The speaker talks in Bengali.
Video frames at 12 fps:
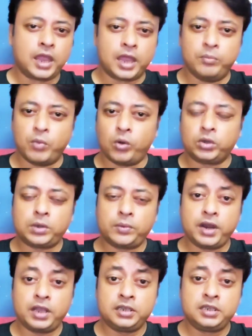এই মমতা
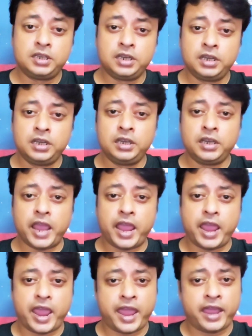ব্যানার্জি
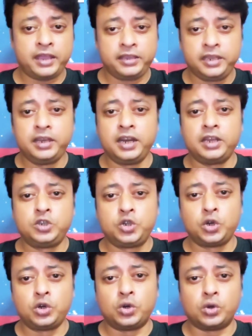একদিনের
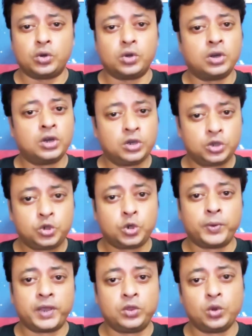জন্য
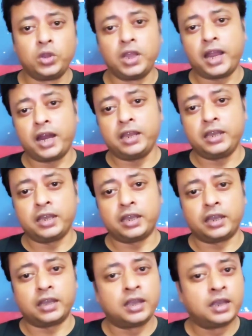শুভেন্দু অধিকারীকে
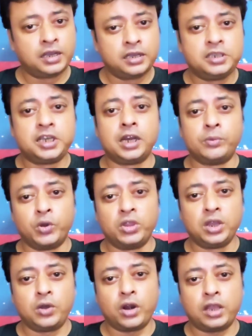
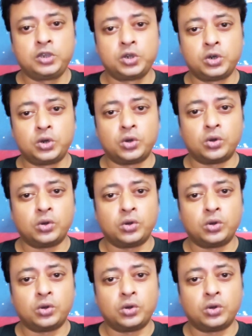জেলবন্দি করার জন্য